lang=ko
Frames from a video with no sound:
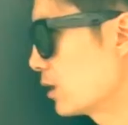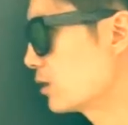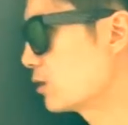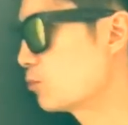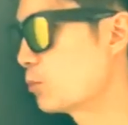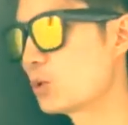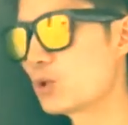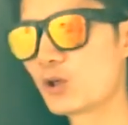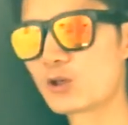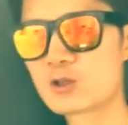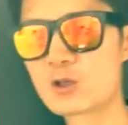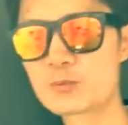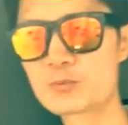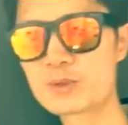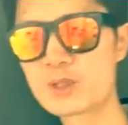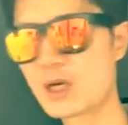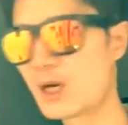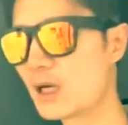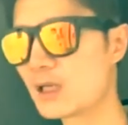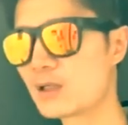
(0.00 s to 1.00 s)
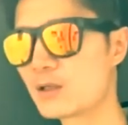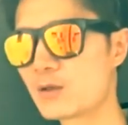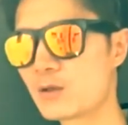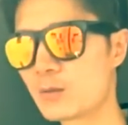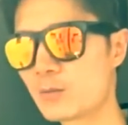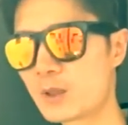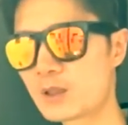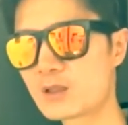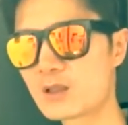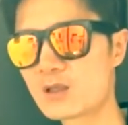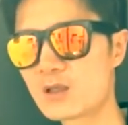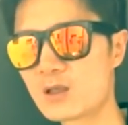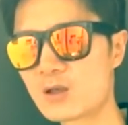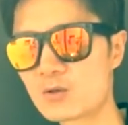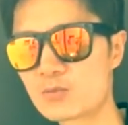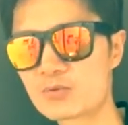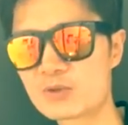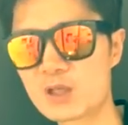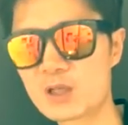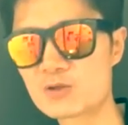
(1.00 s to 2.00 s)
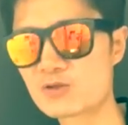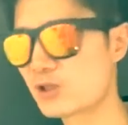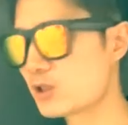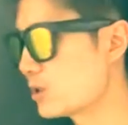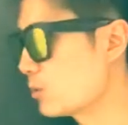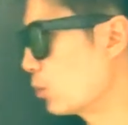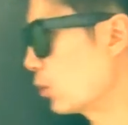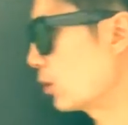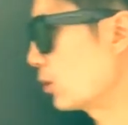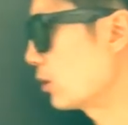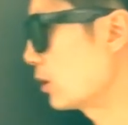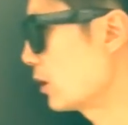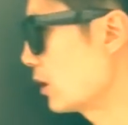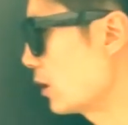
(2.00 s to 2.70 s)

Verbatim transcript: 이 뭐 여성 비하 아니에요 백 사달라고 부탁할 수 있지 뭐